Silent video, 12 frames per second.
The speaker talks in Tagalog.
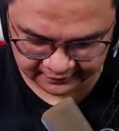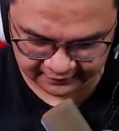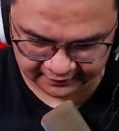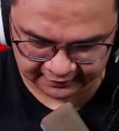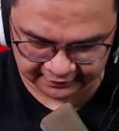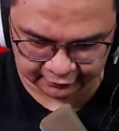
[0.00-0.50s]

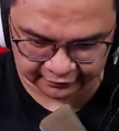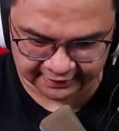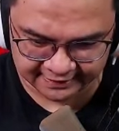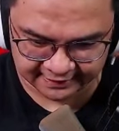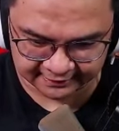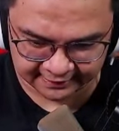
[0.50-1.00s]
Hindi ko lang
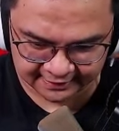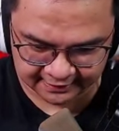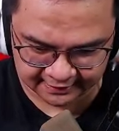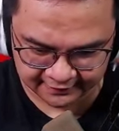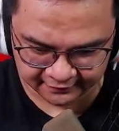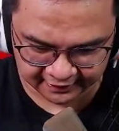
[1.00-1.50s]
na-set kasi.
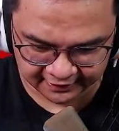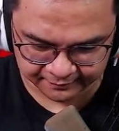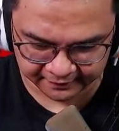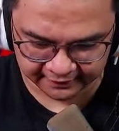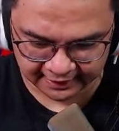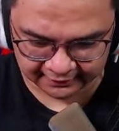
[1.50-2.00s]
So, rage pa
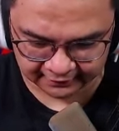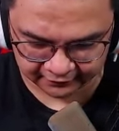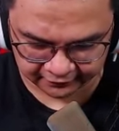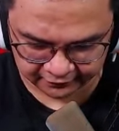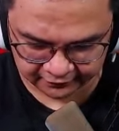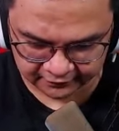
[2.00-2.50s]
rin natin
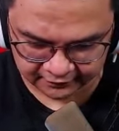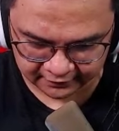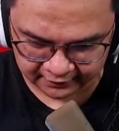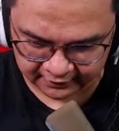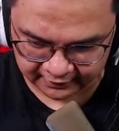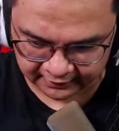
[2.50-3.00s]
to.
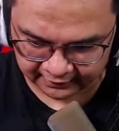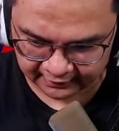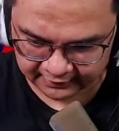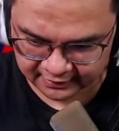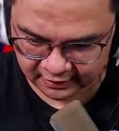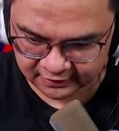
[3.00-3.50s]
Ngayon
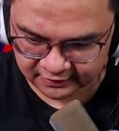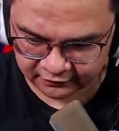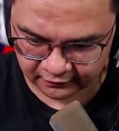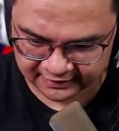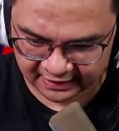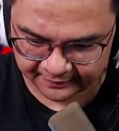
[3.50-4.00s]
si RC to
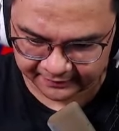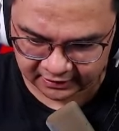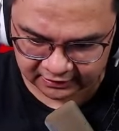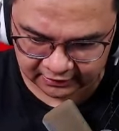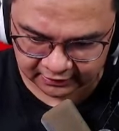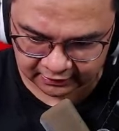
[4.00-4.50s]
kasama ni
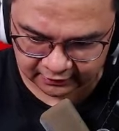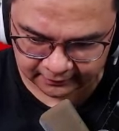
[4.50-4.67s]
King.